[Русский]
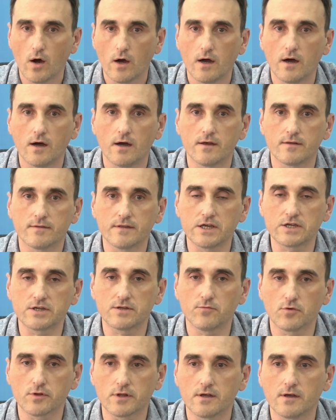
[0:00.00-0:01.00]

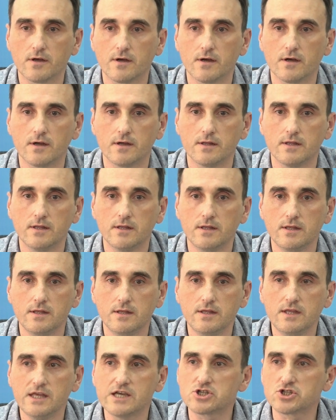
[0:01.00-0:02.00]
значит, вот
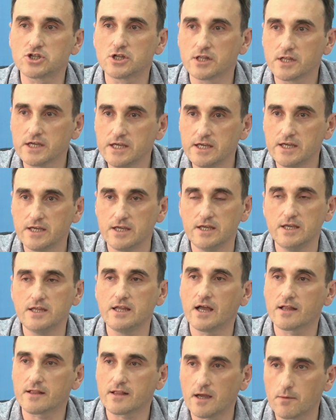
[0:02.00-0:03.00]
нежилые и
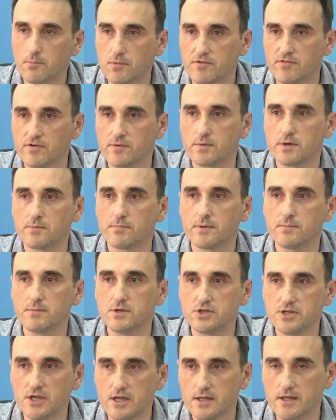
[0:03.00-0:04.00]
неотапливаемые
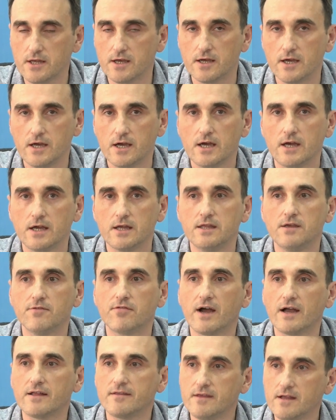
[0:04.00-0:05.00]
помещения не
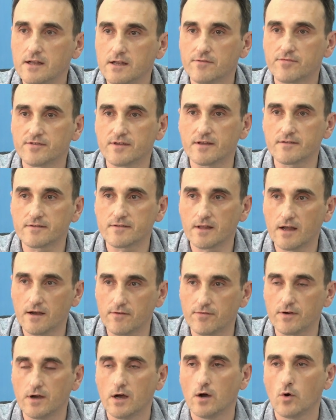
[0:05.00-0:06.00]
входили в
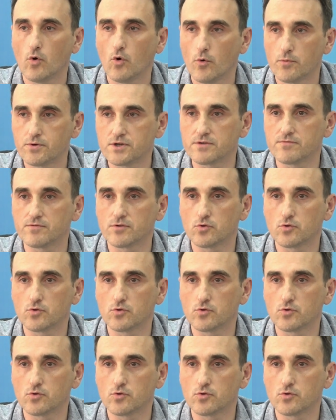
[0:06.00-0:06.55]
состав общего